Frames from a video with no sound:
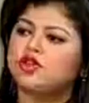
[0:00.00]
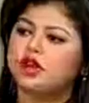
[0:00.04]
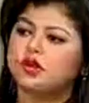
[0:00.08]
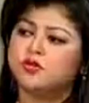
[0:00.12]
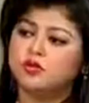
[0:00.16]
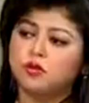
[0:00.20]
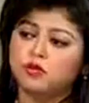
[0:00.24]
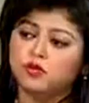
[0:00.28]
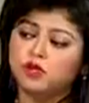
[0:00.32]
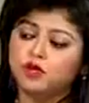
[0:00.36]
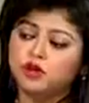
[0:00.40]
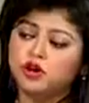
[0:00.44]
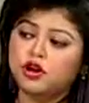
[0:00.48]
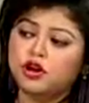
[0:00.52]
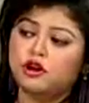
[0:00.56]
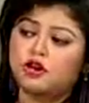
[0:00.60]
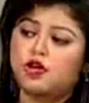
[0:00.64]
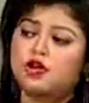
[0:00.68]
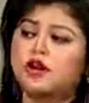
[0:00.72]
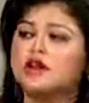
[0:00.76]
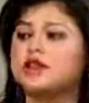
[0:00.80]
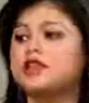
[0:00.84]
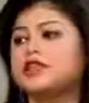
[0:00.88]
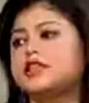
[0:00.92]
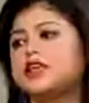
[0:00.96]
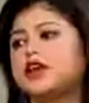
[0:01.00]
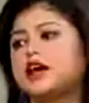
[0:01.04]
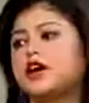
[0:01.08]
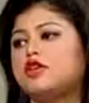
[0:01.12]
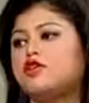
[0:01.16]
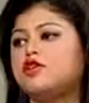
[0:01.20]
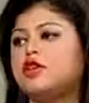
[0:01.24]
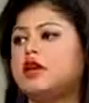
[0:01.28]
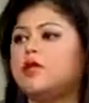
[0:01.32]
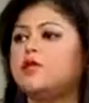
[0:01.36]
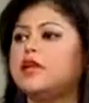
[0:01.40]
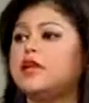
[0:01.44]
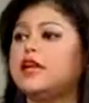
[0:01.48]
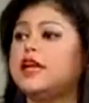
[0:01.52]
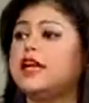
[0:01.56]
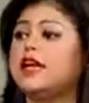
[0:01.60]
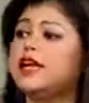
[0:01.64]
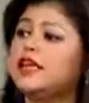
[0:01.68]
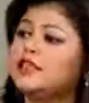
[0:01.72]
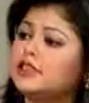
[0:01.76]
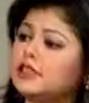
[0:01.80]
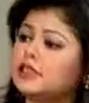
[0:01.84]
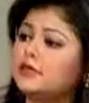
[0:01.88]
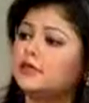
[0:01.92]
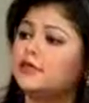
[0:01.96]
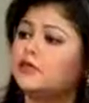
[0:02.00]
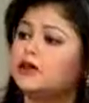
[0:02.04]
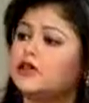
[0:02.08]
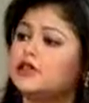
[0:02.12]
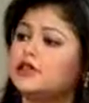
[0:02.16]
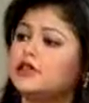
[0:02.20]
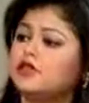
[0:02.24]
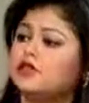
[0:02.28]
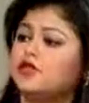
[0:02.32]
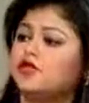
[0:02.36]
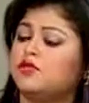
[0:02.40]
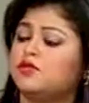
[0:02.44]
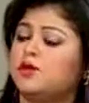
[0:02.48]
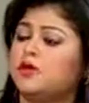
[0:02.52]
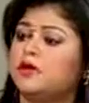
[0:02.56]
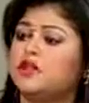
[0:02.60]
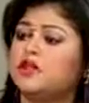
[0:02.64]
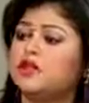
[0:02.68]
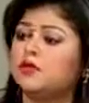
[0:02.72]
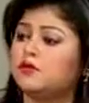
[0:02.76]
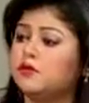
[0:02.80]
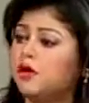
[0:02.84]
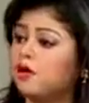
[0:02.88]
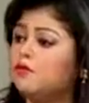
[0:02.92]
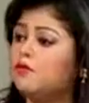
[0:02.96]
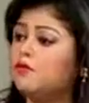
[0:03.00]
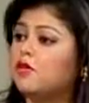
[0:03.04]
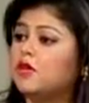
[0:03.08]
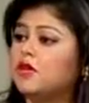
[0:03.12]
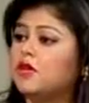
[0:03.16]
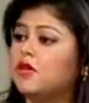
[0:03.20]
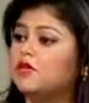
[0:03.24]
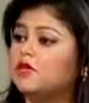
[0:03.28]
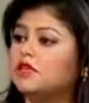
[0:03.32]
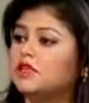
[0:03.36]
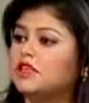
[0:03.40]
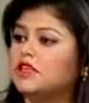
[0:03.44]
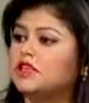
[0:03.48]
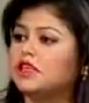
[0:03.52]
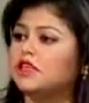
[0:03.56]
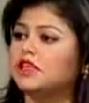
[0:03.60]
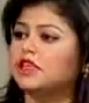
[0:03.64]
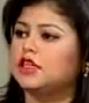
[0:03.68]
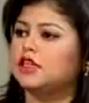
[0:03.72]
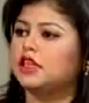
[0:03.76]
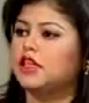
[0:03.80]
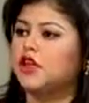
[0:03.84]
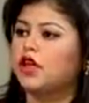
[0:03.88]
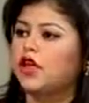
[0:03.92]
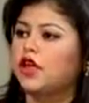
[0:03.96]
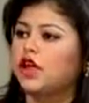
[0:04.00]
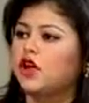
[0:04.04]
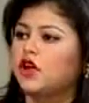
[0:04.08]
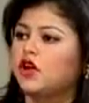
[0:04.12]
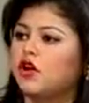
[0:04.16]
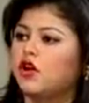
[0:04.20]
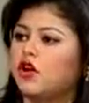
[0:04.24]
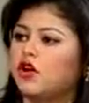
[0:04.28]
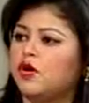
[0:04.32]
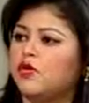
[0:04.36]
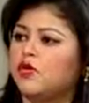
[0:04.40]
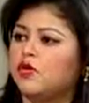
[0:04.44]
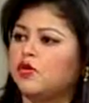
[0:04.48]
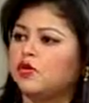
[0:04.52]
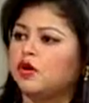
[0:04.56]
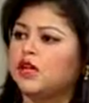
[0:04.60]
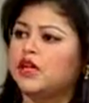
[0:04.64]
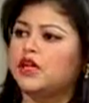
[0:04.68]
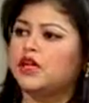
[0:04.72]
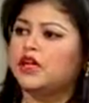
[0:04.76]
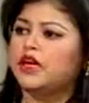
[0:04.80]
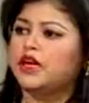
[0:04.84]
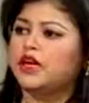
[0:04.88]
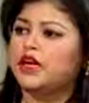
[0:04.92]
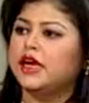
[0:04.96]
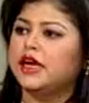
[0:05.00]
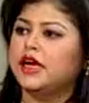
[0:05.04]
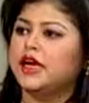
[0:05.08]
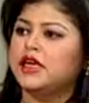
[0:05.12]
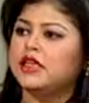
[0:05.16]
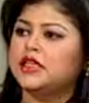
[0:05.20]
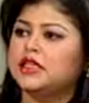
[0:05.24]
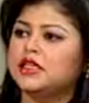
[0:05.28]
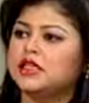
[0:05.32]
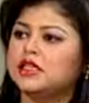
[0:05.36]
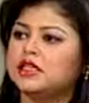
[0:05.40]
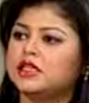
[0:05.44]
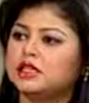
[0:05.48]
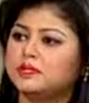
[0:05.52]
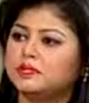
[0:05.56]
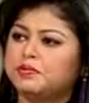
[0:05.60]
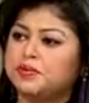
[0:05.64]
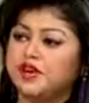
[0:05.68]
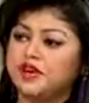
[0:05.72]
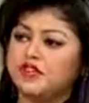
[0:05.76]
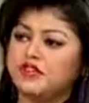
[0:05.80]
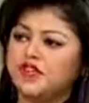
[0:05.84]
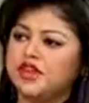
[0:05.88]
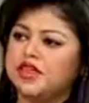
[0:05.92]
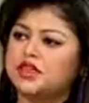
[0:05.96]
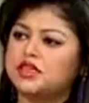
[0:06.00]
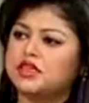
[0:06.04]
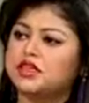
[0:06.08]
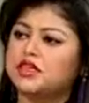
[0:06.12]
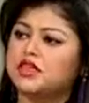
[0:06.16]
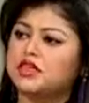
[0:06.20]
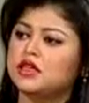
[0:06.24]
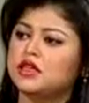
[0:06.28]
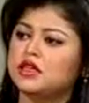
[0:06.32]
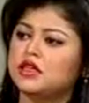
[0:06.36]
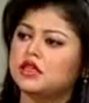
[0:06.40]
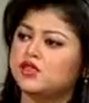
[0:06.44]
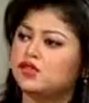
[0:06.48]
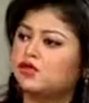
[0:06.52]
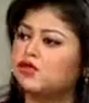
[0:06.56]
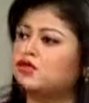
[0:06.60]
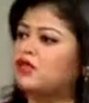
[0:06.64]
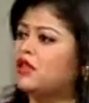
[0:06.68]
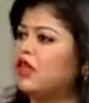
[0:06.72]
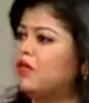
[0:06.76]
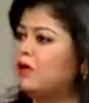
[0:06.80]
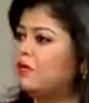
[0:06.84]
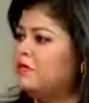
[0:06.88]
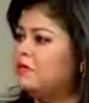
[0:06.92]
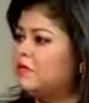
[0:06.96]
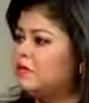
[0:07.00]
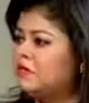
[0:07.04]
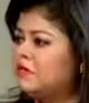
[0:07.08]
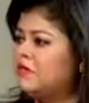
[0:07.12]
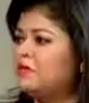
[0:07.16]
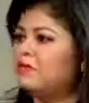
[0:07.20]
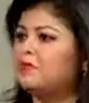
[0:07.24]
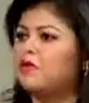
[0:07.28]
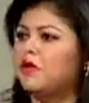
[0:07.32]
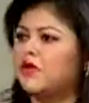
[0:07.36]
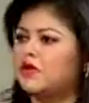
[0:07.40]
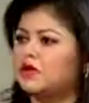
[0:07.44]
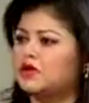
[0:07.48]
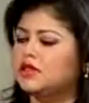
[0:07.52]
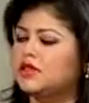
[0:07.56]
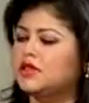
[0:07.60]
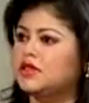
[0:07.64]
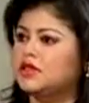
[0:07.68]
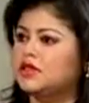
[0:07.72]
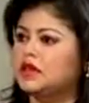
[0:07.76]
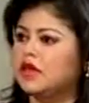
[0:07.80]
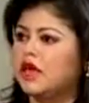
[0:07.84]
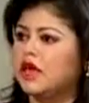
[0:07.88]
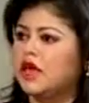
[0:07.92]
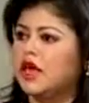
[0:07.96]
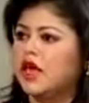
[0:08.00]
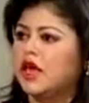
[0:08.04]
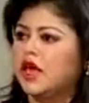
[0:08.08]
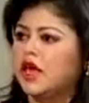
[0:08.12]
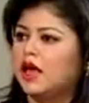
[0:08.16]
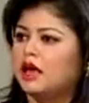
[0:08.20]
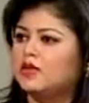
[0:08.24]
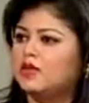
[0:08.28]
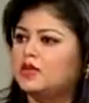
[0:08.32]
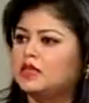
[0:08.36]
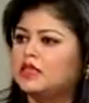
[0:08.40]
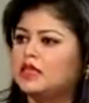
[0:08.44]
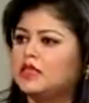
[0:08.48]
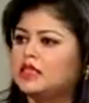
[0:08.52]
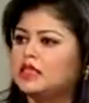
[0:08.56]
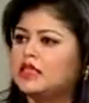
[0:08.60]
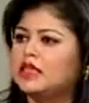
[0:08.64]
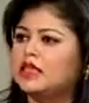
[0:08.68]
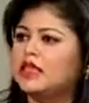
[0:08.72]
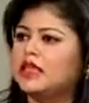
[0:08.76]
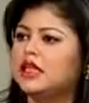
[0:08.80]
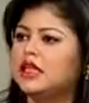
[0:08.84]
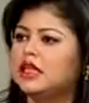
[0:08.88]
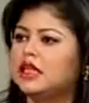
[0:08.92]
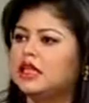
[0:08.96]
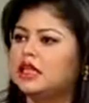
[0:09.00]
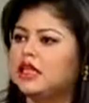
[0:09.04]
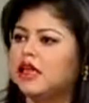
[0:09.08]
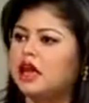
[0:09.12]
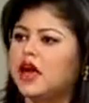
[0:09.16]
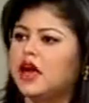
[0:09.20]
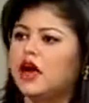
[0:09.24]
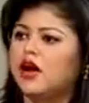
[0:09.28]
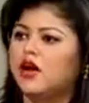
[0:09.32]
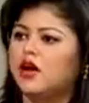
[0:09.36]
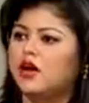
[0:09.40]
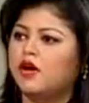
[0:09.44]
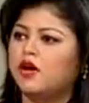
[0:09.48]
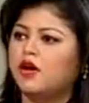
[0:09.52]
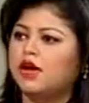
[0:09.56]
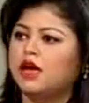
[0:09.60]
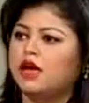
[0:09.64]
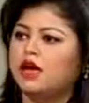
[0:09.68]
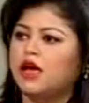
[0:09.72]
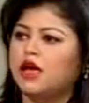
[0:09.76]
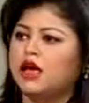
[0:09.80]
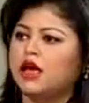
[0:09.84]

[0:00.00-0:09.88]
কি আপনি মনে করেন যে এখন আমাদের এইচআর পলিসি ওইভাবে ডেভেলপ করা উচিত যাতে কর্মক্ষেত্রে এই জিনিসটা প্রিভেনশনটা শুরুতেই বেশি ইম্পর্ট্যান্ট এবং সেটি যাতে না হয়